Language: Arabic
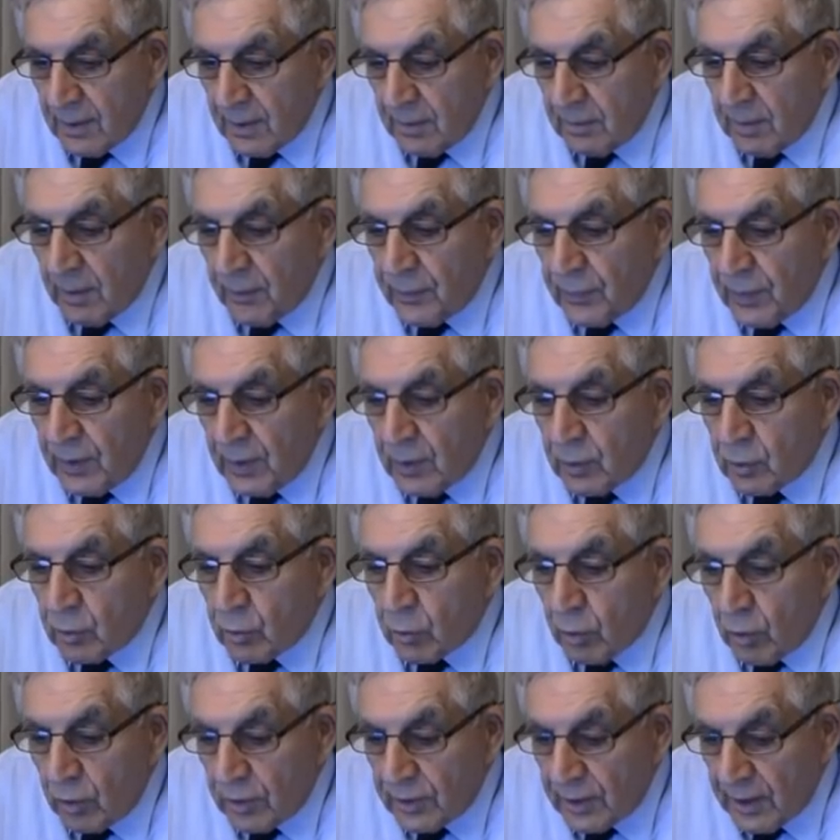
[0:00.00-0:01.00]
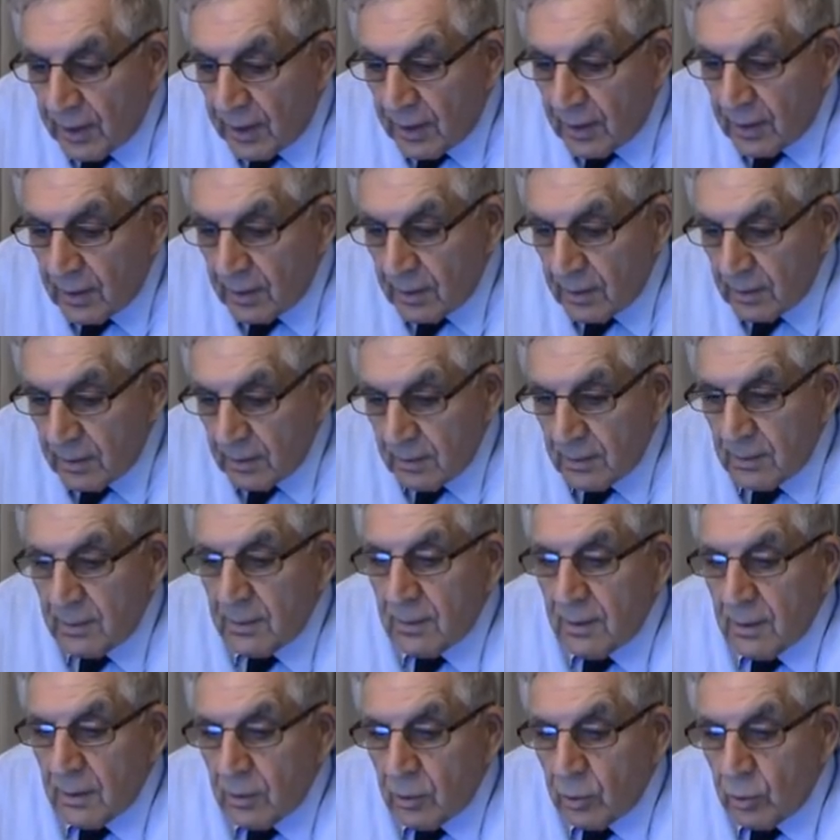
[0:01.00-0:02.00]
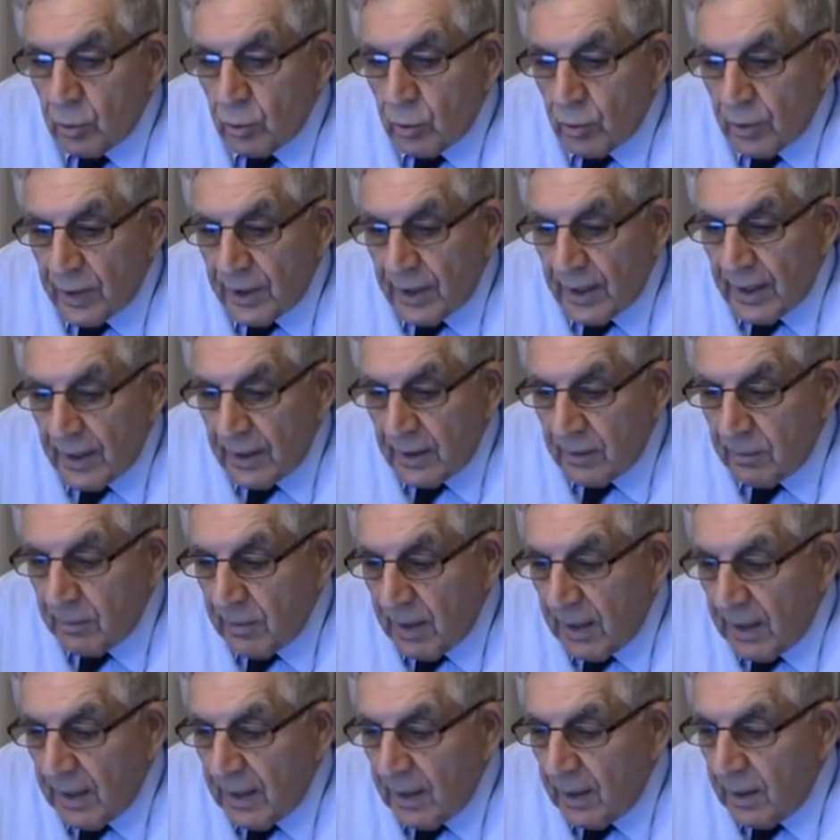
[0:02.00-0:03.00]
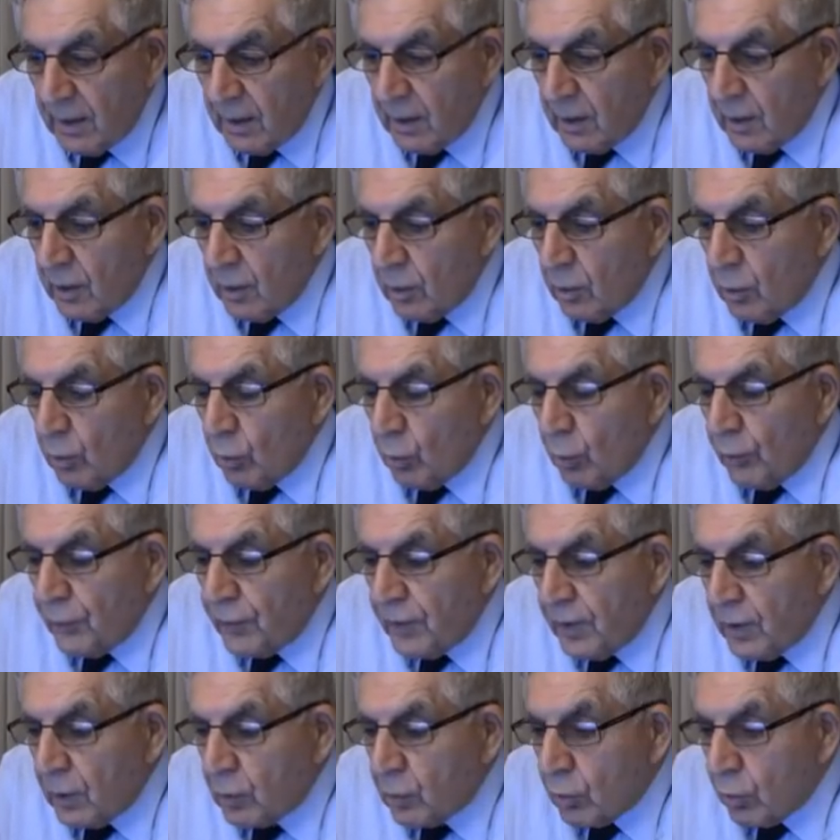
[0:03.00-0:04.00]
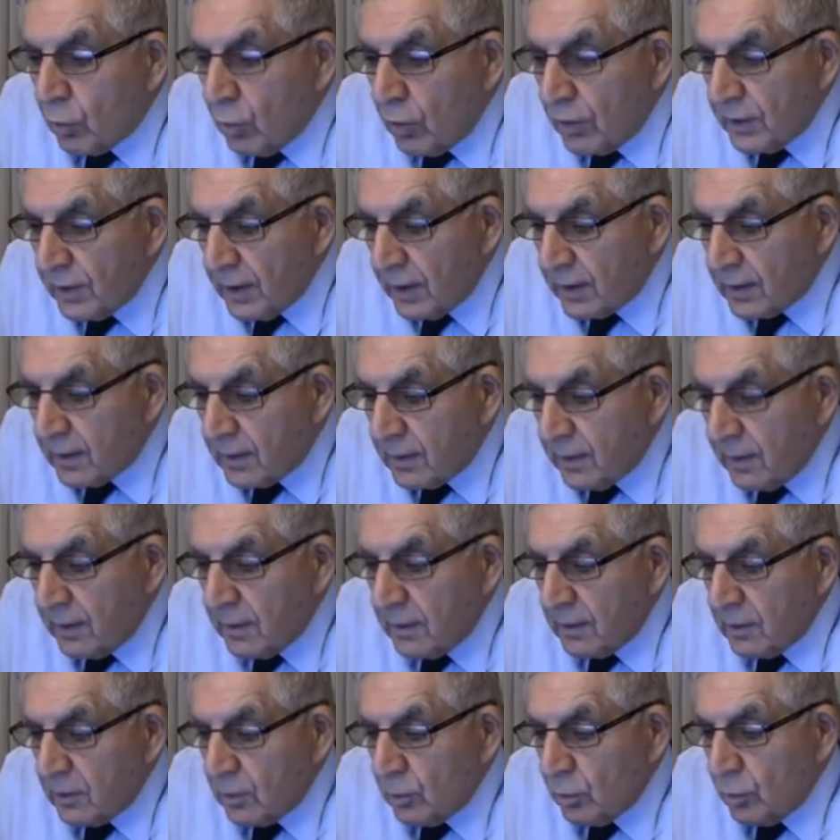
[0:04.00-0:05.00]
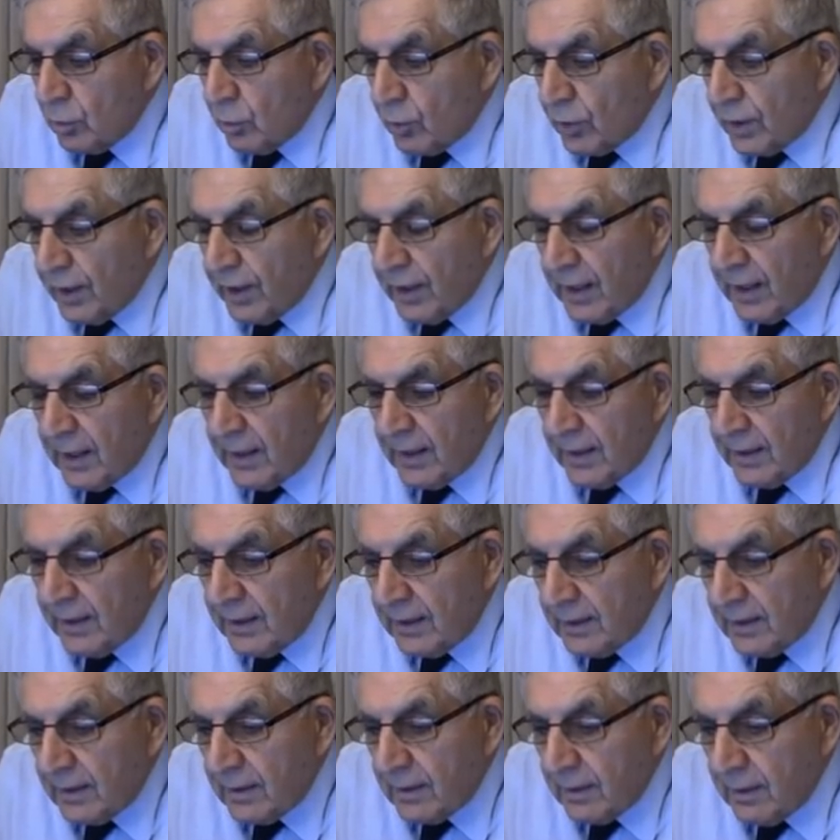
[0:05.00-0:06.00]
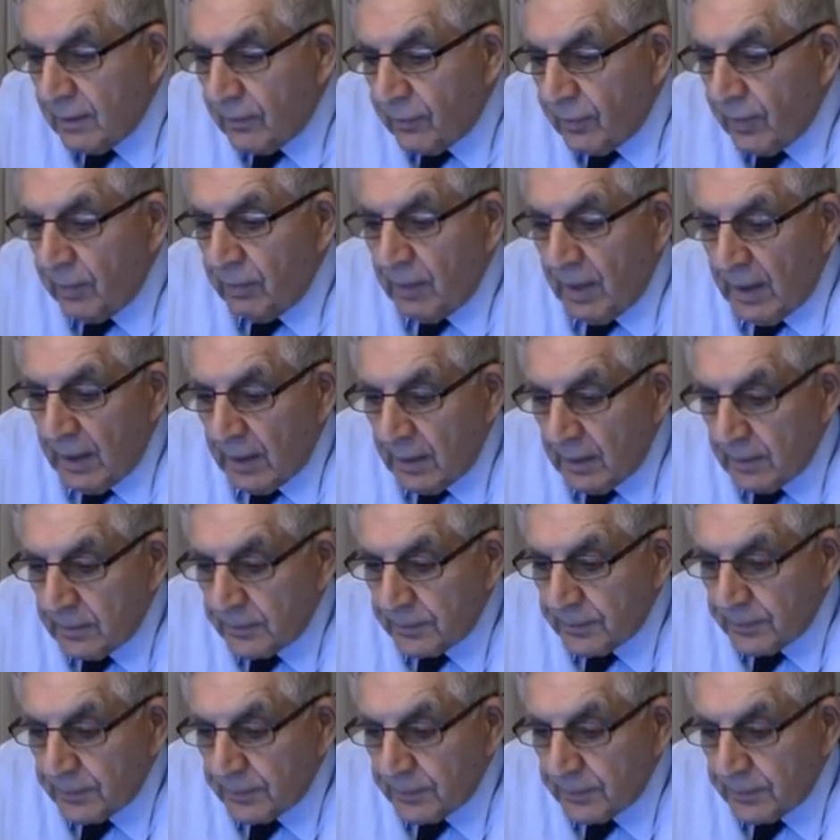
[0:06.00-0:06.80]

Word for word: يبقى فيه كرونيك جونوريا ان ميل وفي كرونيك جونوريا ان فيميل